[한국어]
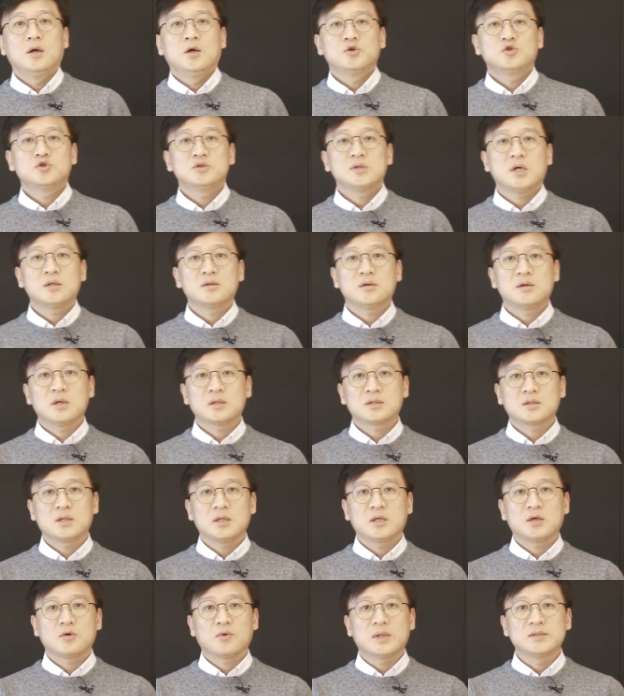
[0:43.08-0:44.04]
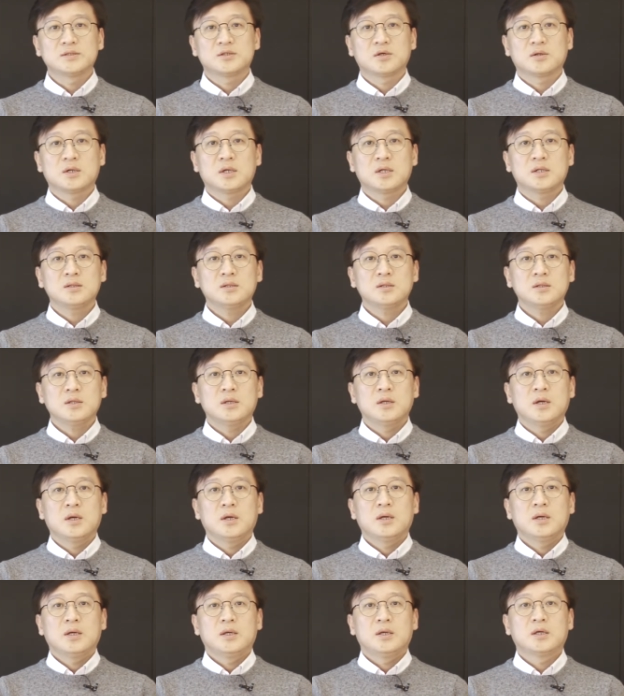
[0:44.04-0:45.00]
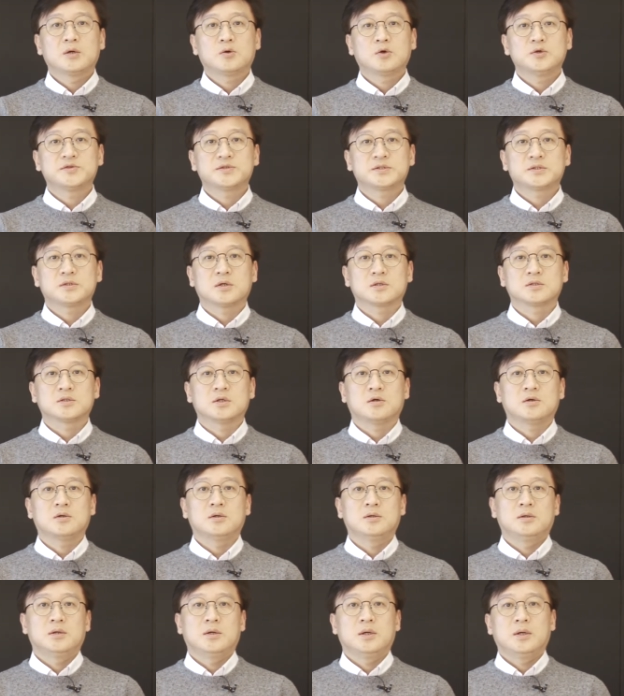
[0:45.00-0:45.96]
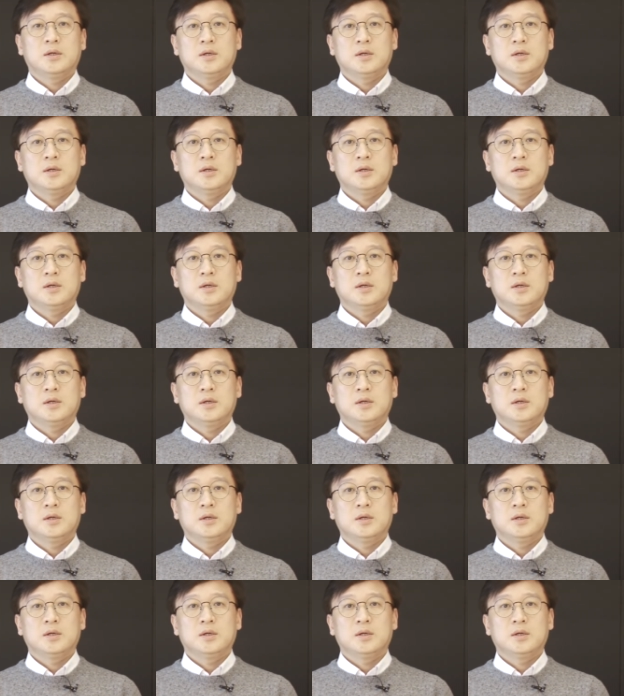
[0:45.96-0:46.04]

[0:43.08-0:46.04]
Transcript: 슈나이더 렉트릭이 완성한 이코스트럭처,